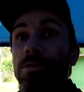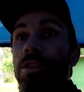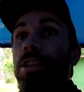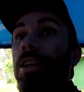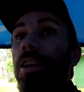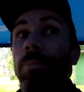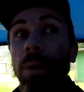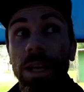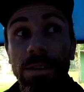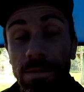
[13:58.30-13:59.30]
um dia,
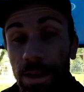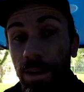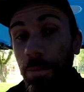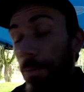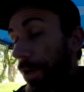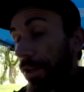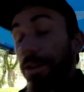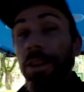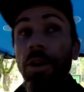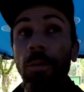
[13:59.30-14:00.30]
mais um
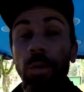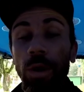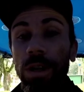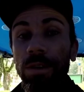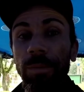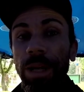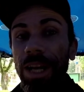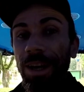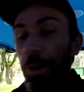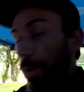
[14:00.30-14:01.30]
acampamento. Deu boa dormir
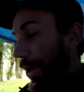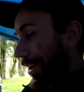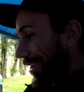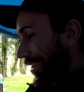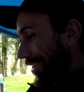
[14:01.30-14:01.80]
na rua